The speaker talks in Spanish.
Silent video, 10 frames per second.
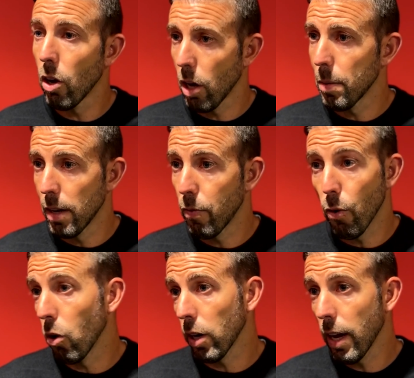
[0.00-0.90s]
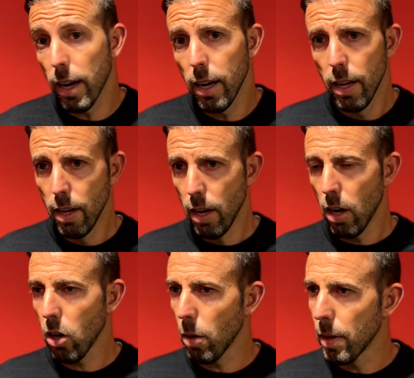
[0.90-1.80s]
ahora viene el fuego real
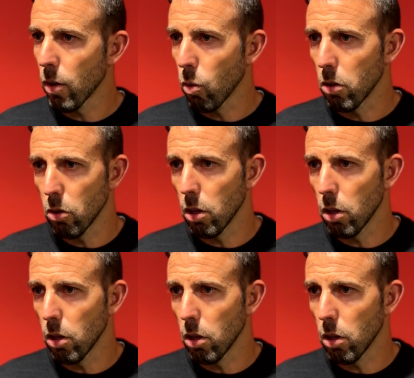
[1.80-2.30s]
Ahora viene cuando